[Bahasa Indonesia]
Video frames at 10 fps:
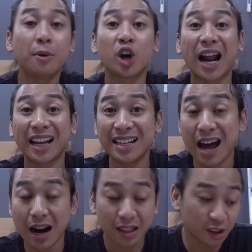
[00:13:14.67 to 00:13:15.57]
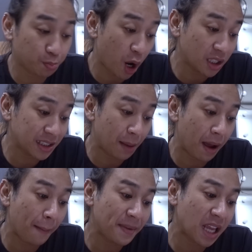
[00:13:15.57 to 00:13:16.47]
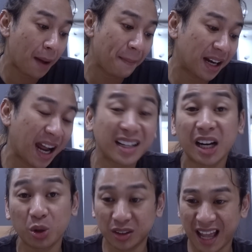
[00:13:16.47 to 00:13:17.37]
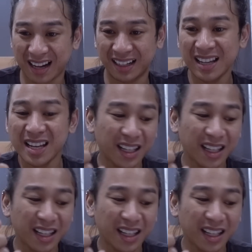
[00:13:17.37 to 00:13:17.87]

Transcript: mengurangi dark spot sama menyamarkan kerutan